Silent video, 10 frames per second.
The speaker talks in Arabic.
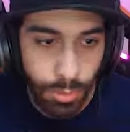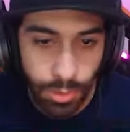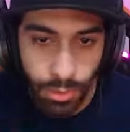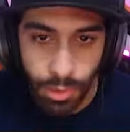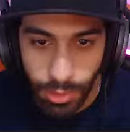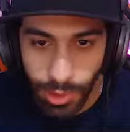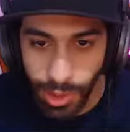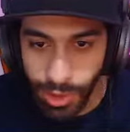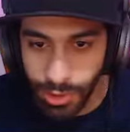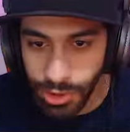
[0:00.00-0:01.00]
هم دول
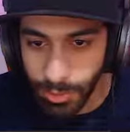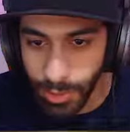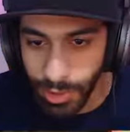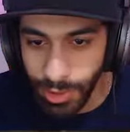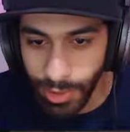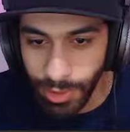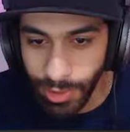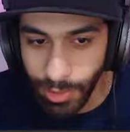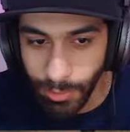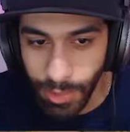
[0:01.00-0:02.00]
يا
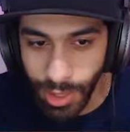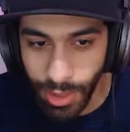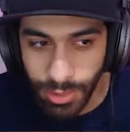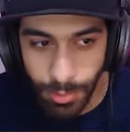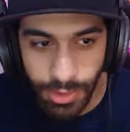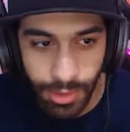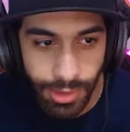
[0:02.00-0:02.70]
شباب احلى عصابه دي ولا